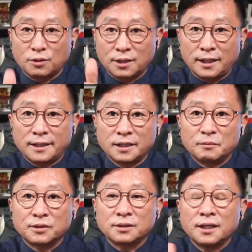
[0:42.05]

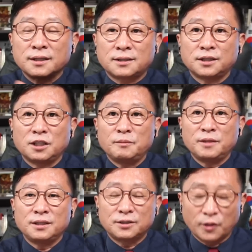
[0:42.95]
알림은 큰
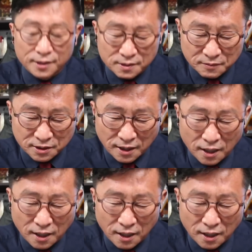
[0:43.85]
힘이 되겠습니다.